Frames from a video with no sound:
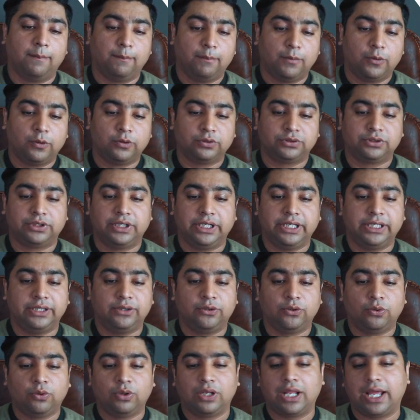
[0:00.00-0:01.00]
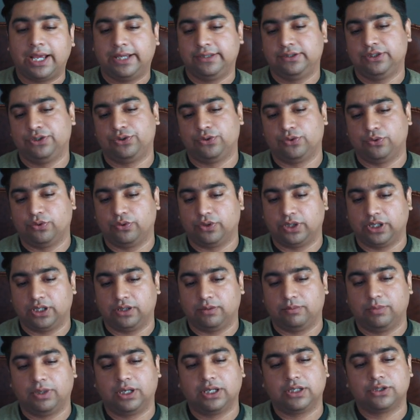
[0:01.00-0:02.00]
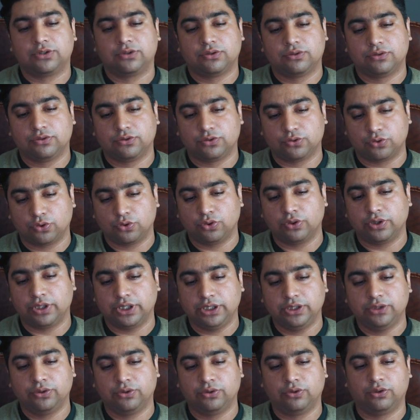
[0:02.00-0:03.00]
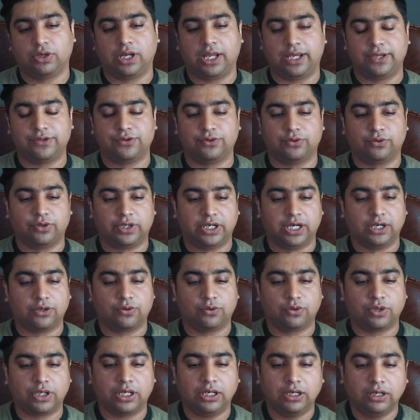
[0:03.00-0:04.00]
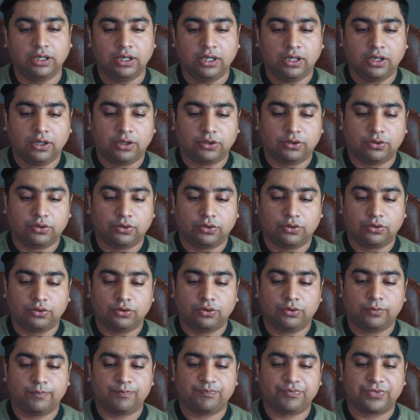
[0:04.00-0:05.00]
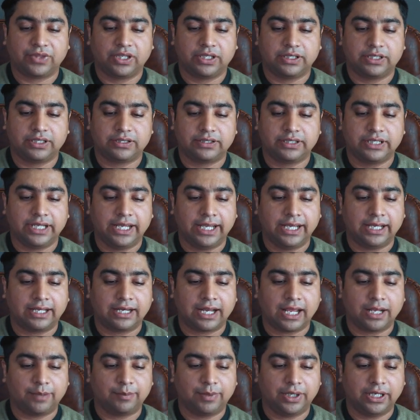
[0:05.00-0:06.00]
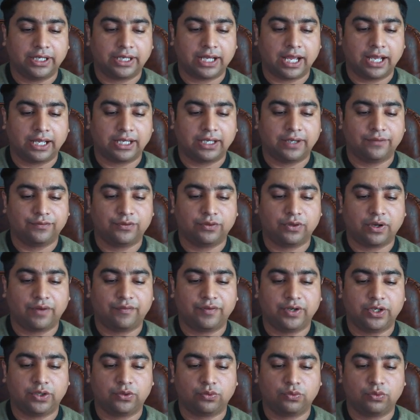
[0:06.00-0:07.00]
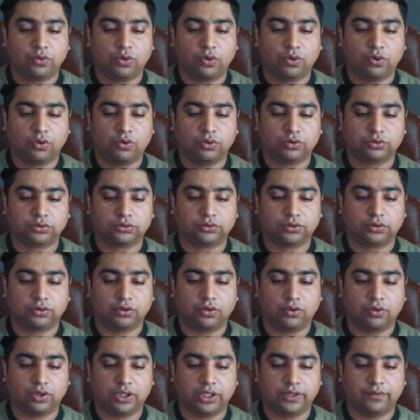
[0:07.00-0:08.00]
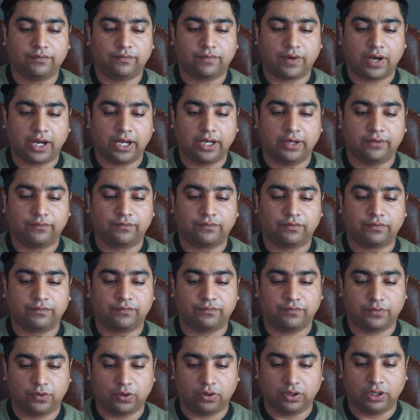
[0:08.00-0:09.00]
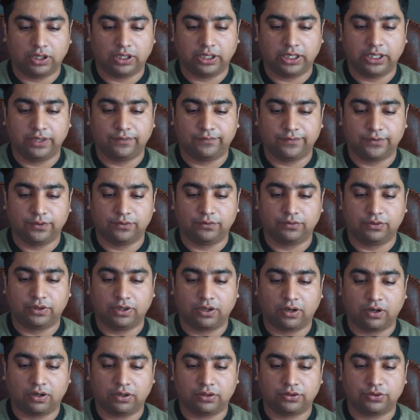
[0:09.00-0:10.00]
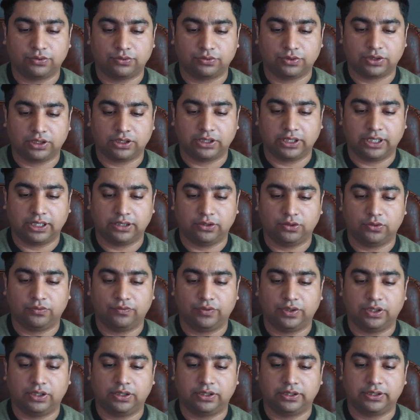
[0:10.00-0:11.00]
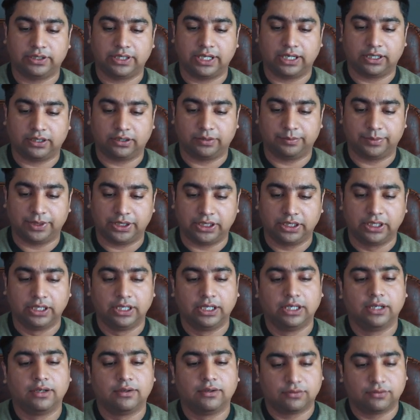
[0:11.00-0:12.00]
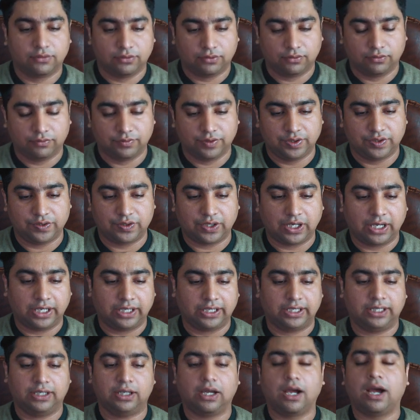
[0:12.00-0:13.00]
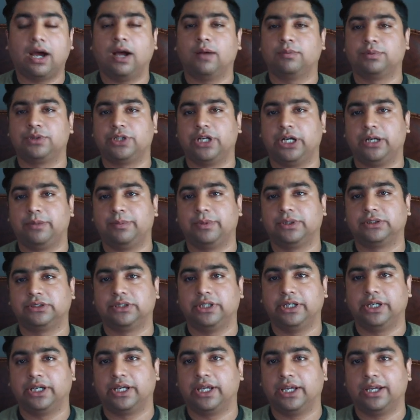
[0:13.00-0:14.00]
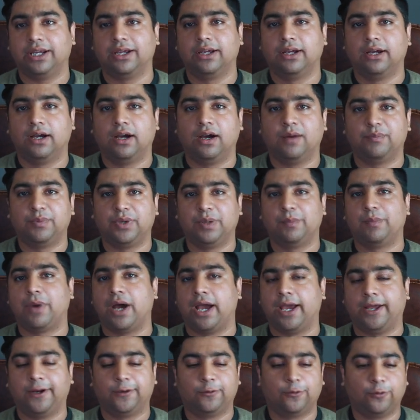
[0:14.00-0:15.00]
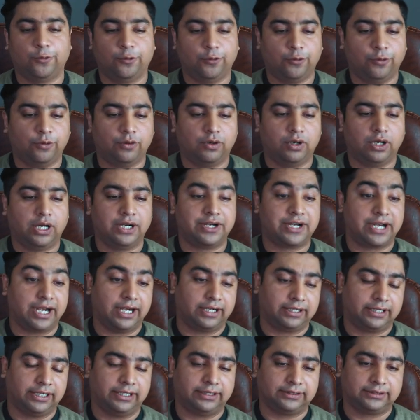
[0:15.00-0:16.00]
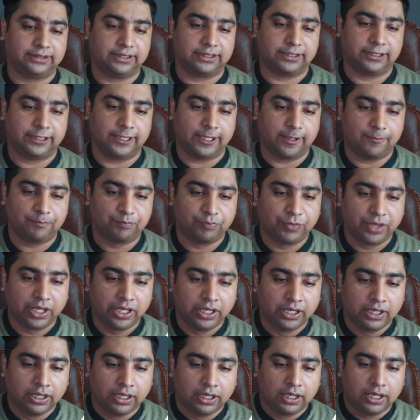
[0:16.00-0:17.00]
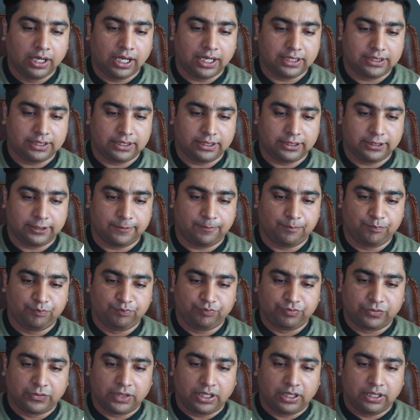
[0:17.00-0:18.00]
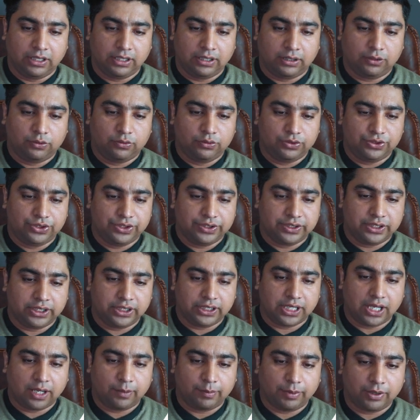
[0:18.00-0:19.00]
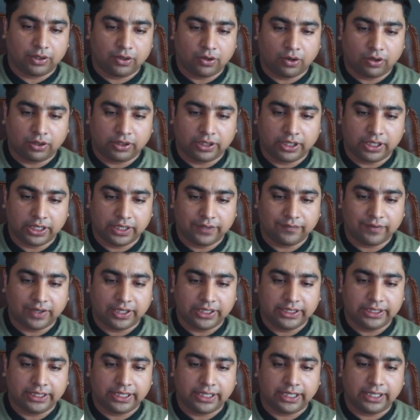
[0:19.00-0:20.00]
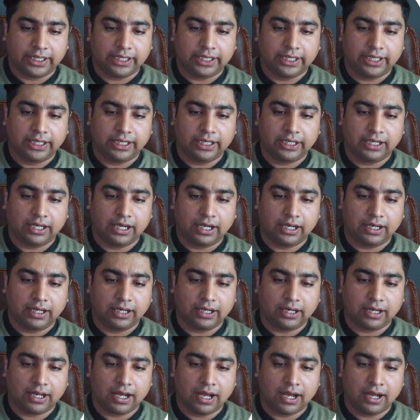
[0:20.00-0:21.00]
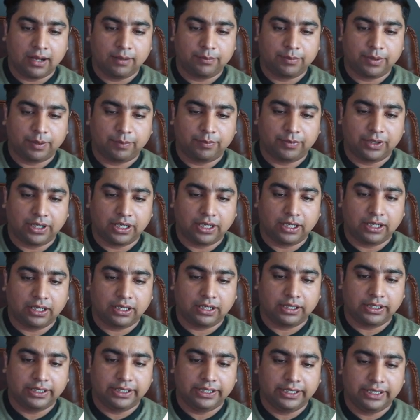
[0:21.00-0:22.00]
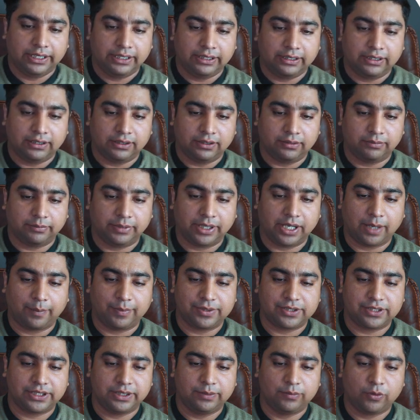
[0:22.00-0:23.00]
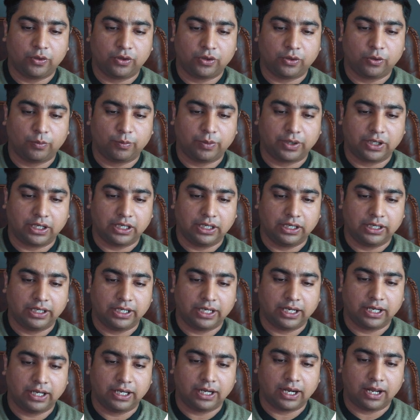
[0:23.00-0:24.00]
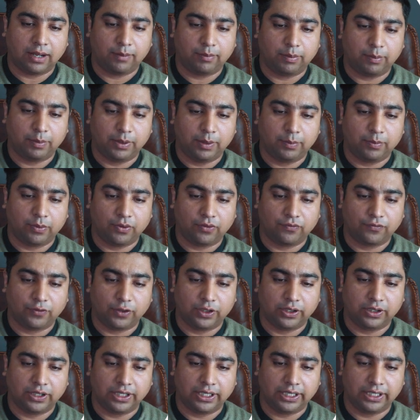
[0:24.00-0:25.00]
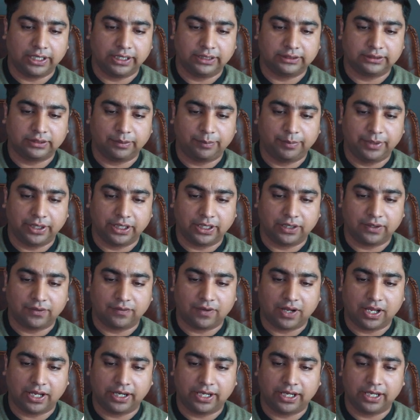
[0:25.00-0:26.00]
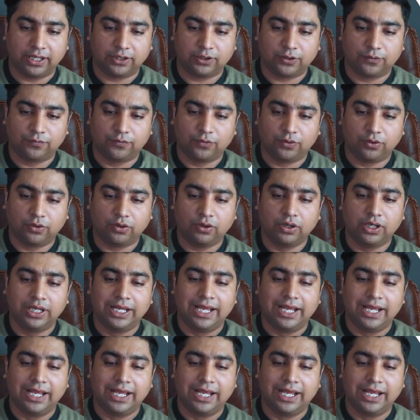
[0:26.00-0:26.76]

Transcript: मोस्टली दो लाइन्स ही शो हो रही हैं बल्कि शो ही दो लाइन्स हो रही हैं टोटल तो जिसने एक लाइन में लिखा है गिव यू एवरी टू लोगोज ओनली फाइव डॉलर इफ यू नॉट चूजन देन यू विल रिजेक्ट मी सो इस तरह के आप स्टेटमेंट्स दे के अपने बायर को अट्रैक्ट कर सकते हैं अच्छा जी कुछ चीजें यहाँ पर गौर करने वाली हैं कि अगर आप अपना लिंक मैं यहाँ पर सी मोर के ऊपर क्लिक करें अगर आप अपने पोर्टफोलियो का लिंक सबमिट करवा रहे हैं तो वो